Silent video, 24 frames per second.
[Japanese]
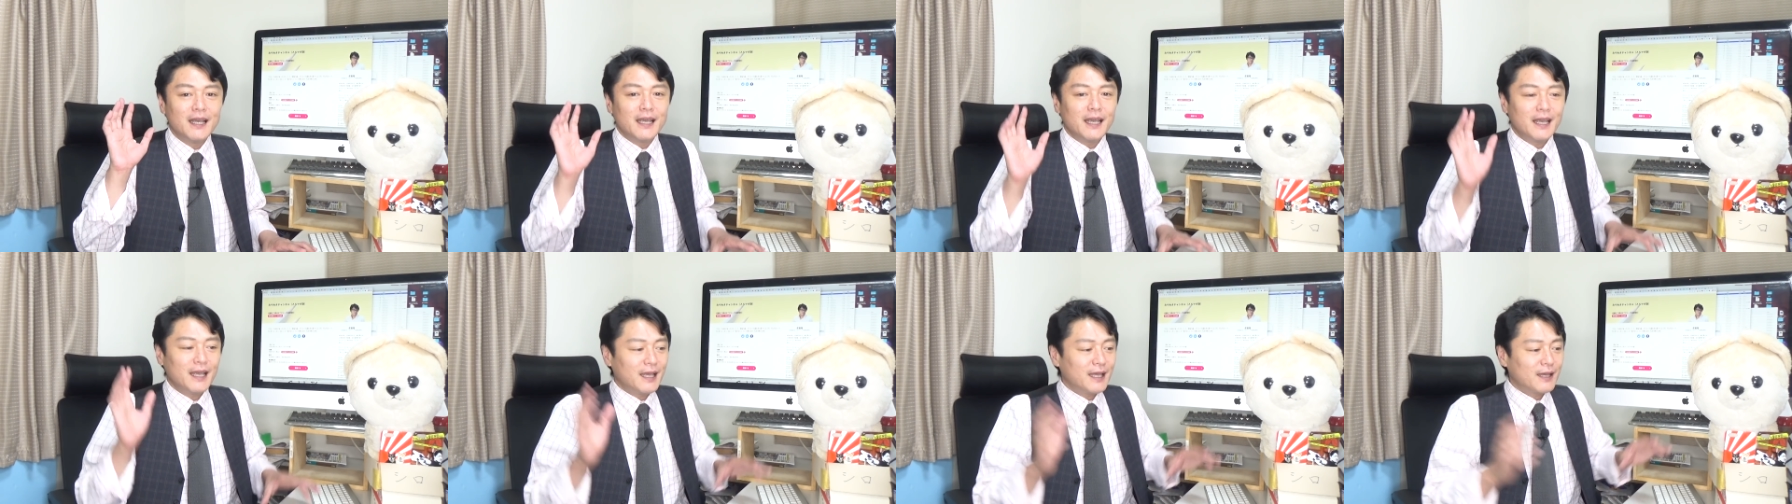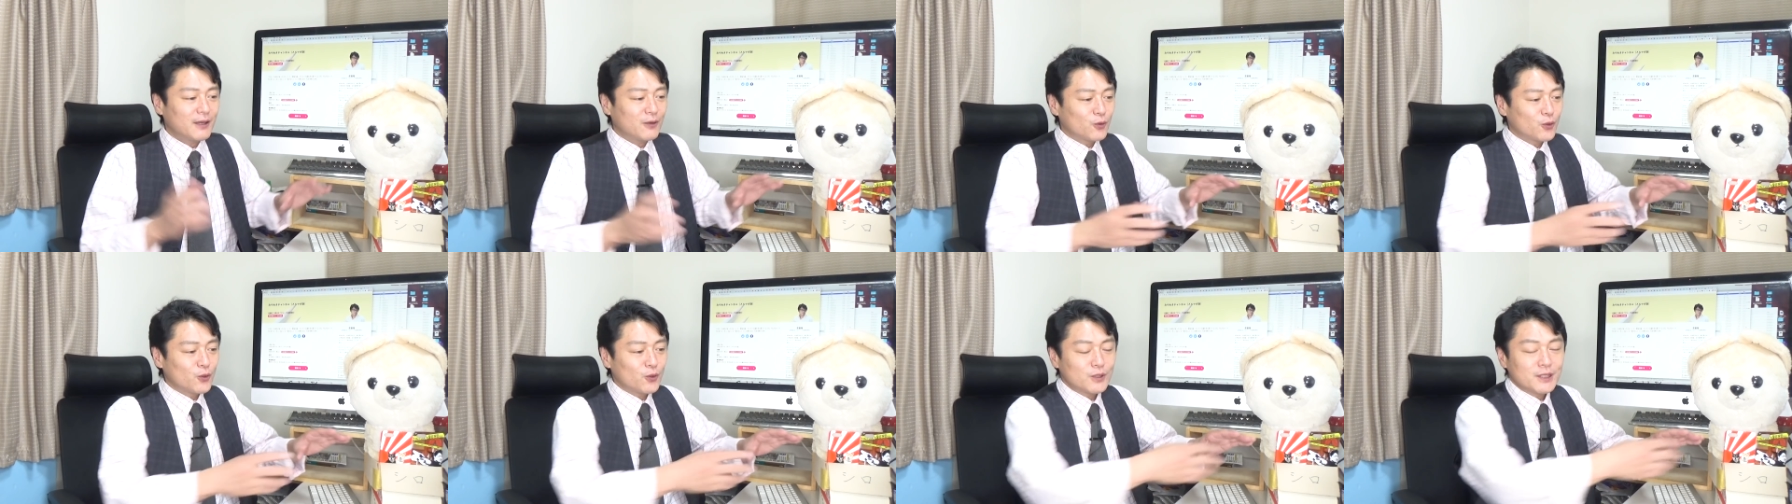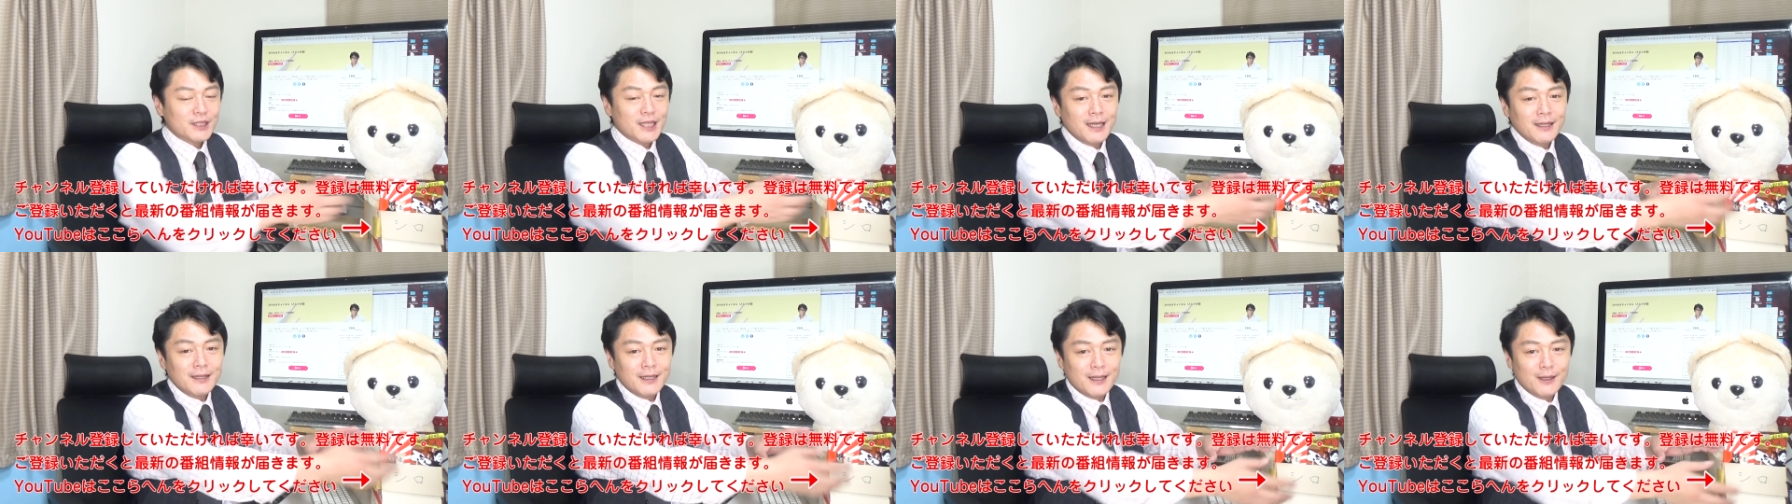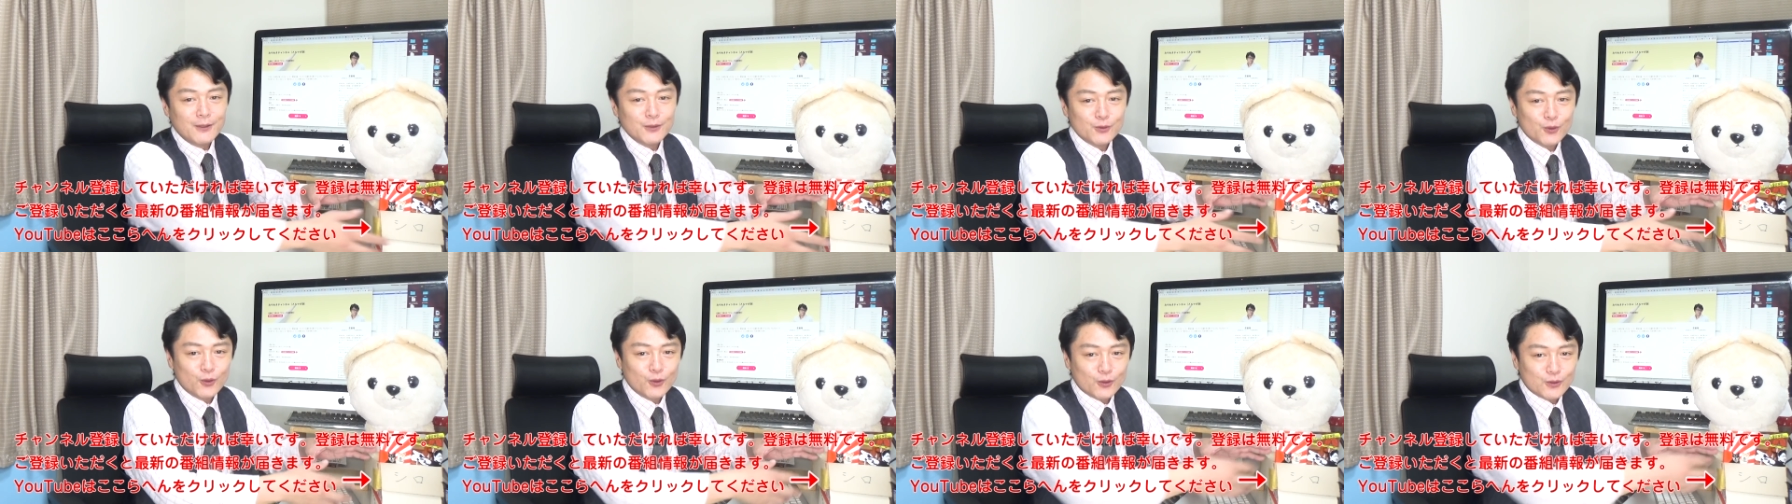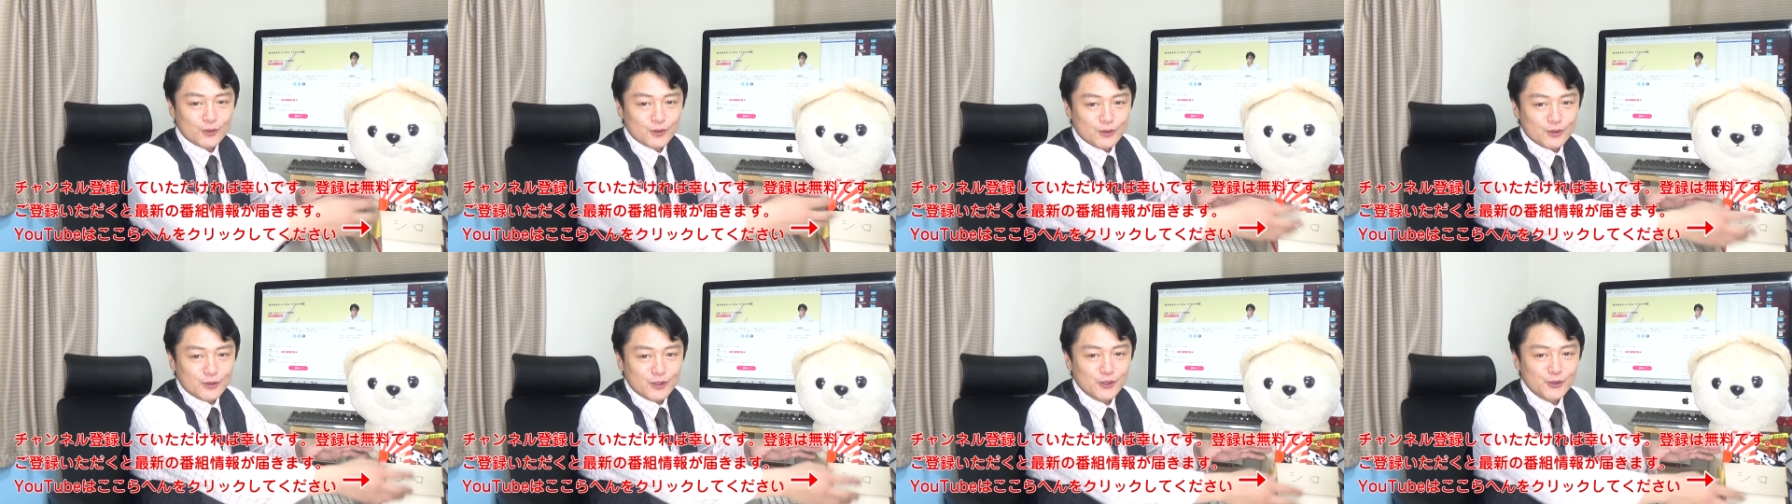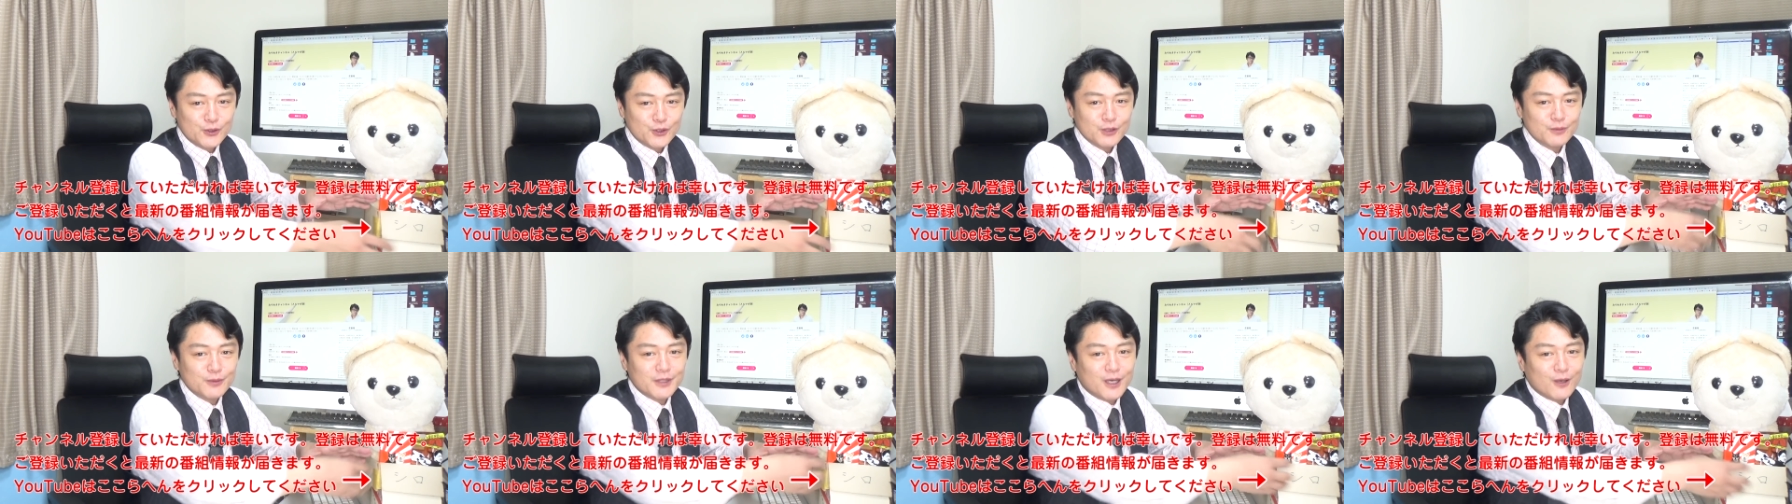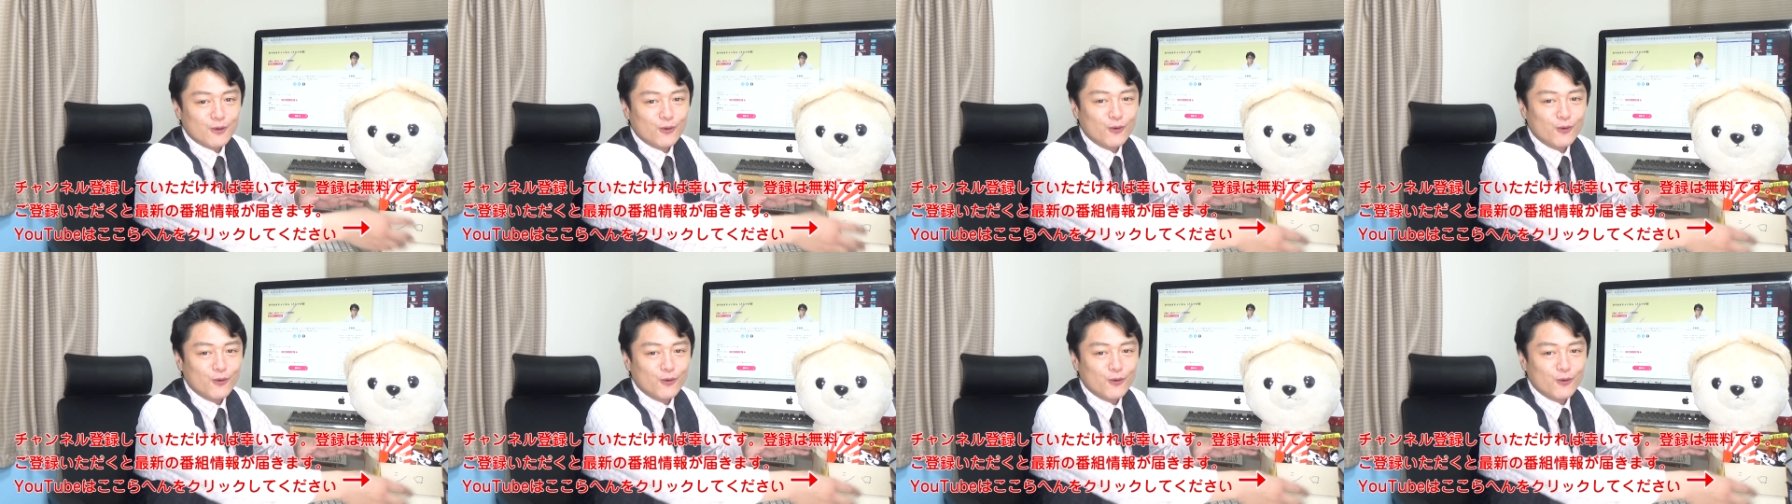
えー、このチャンネル登録 YouTube では